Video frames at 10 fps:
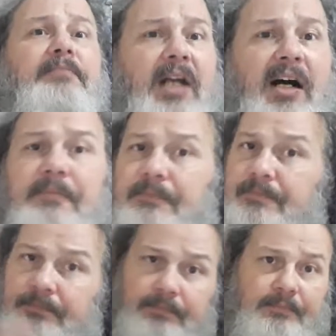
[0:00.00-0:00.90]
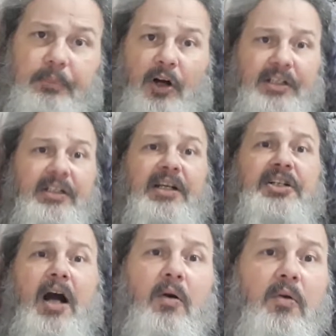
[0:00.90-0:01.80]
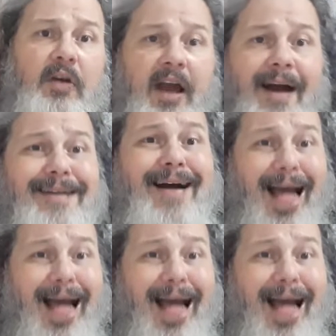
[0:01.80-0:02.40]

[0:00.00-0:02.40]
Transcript: tá? Pode achar ruim aí.